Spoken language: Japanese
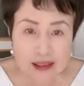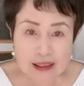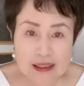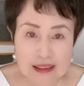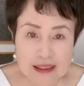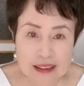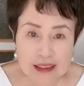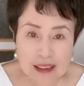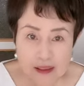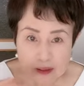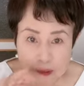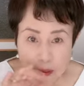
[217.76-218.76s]
なぜだか
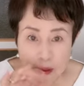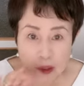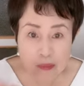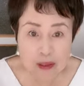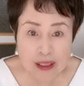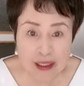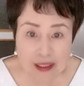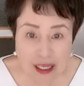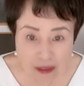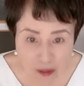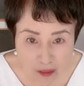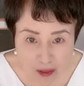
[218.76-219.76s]
知らないけどお米
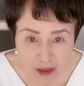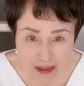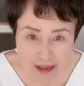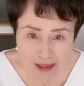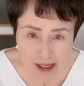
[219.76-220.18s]
がないの